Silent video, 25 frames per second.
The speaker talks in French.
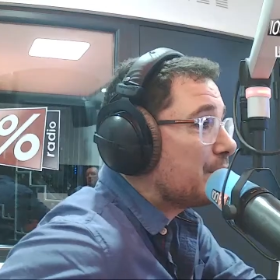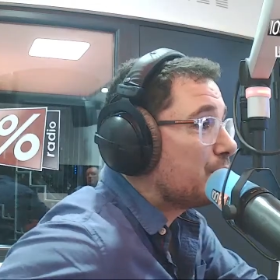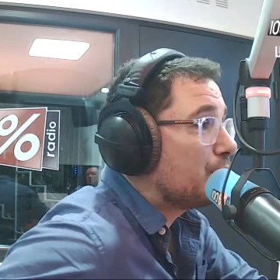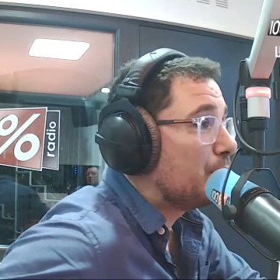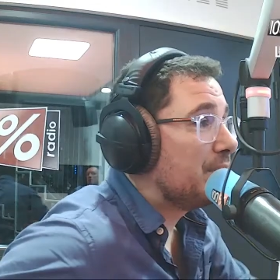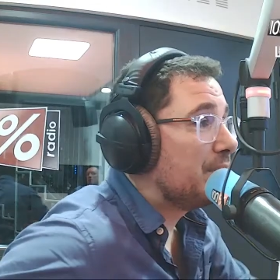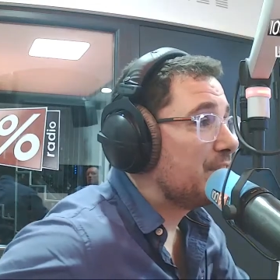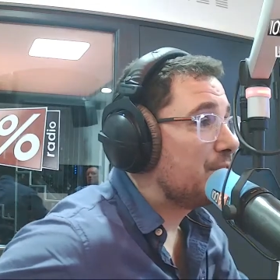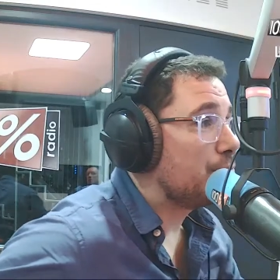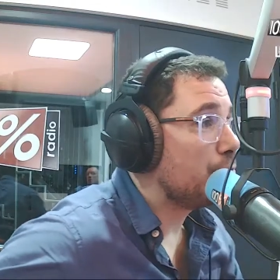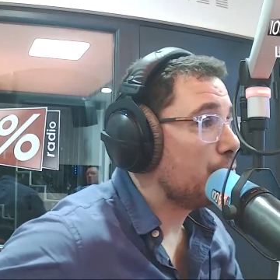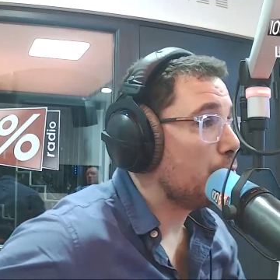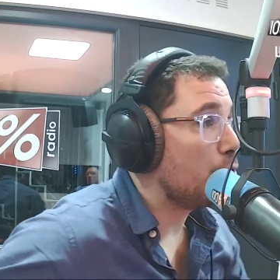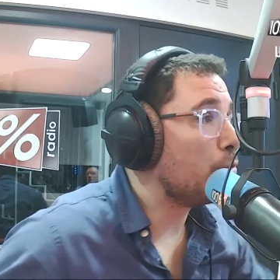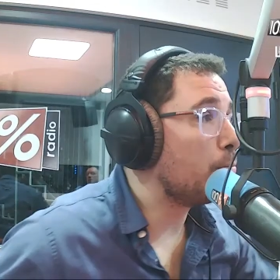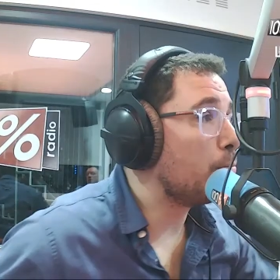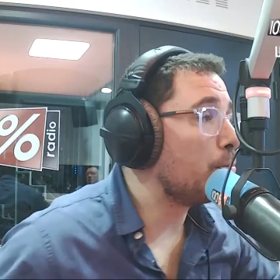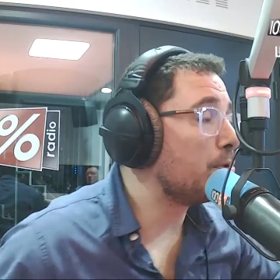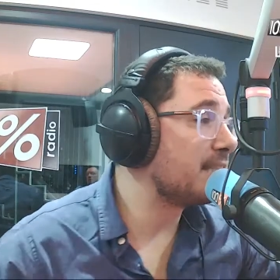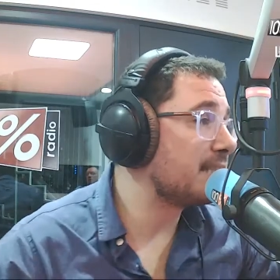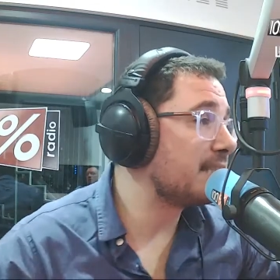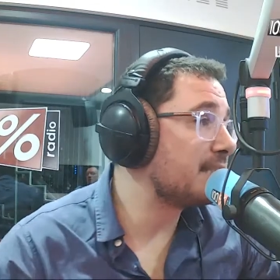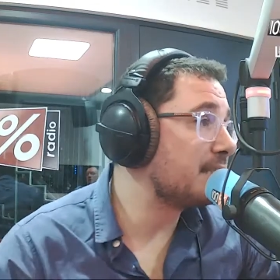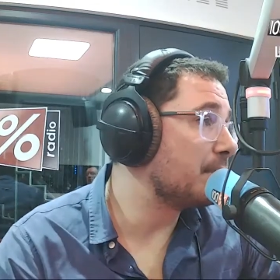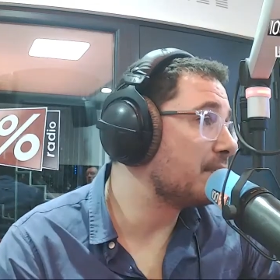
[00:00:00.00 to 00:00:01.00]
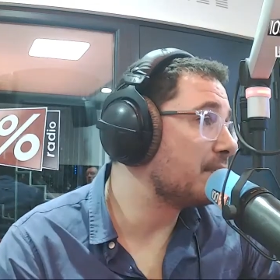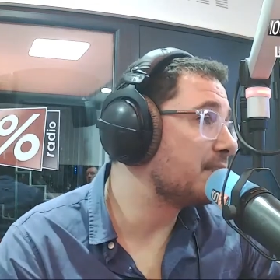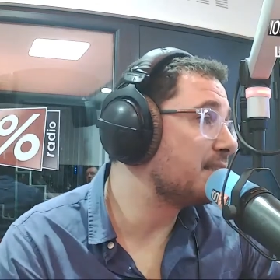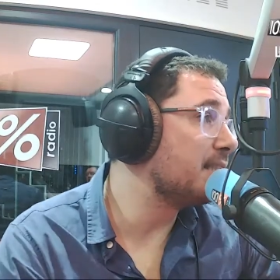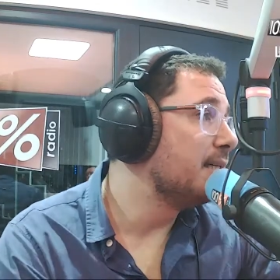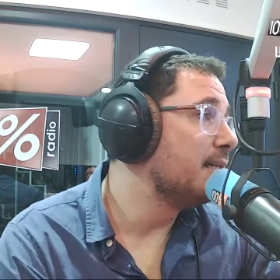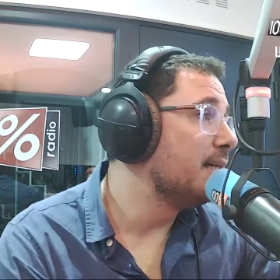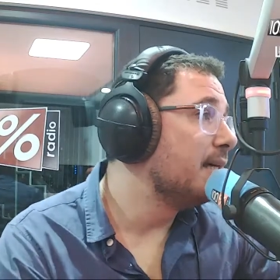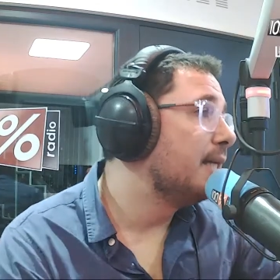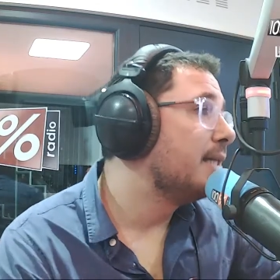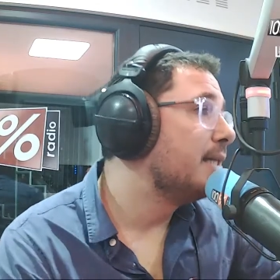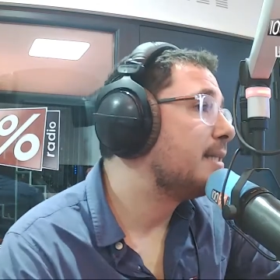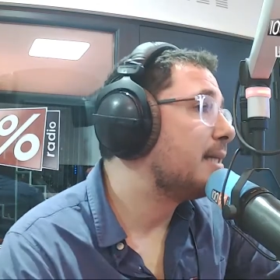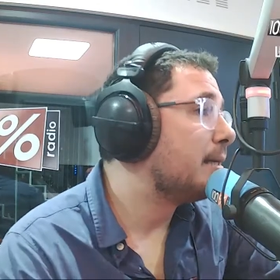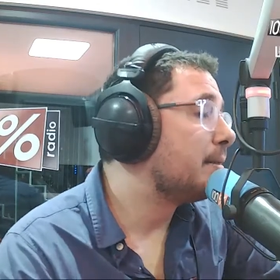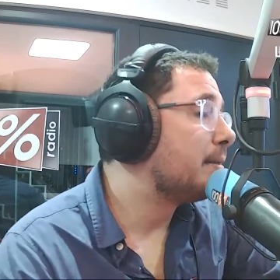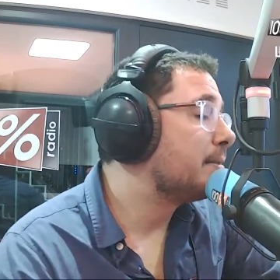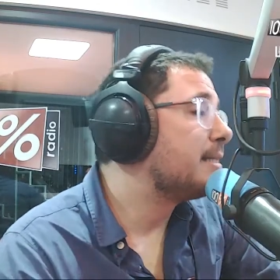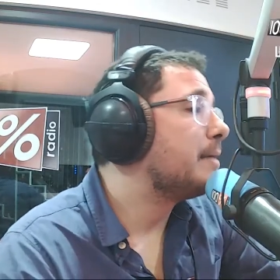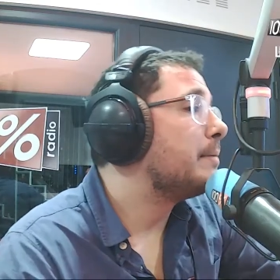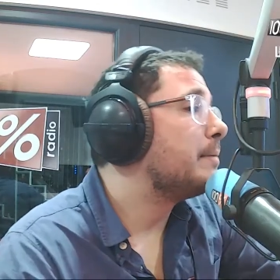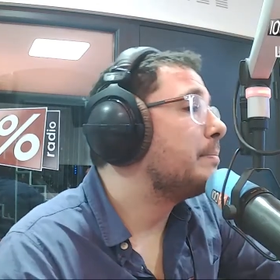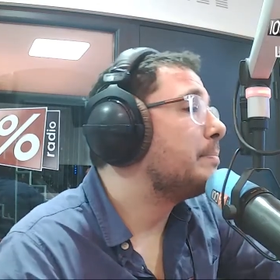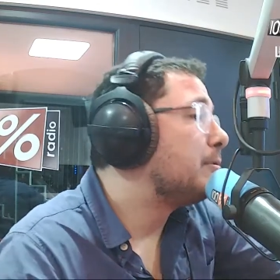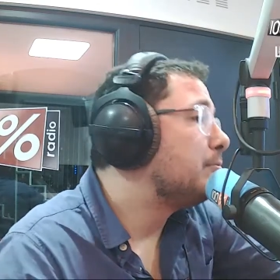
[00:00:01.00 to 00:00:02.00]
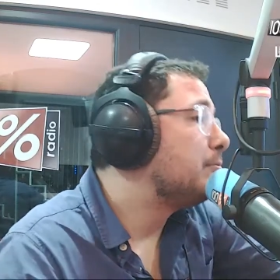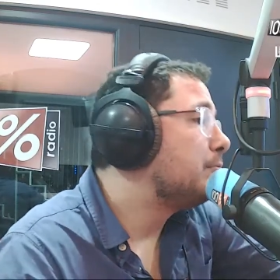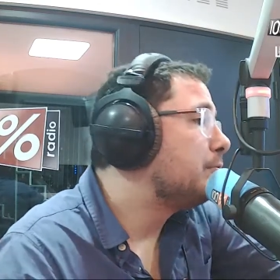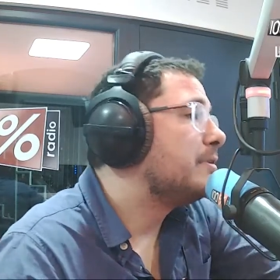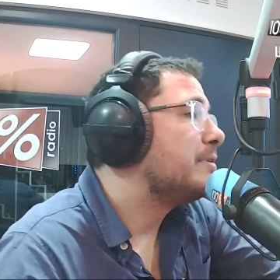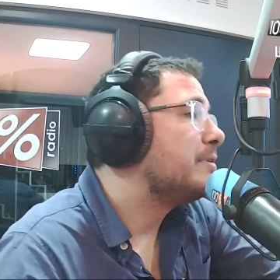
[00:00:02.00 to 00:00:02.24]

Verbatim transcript: de blessure, comment ça s'est passé T'as pas eu,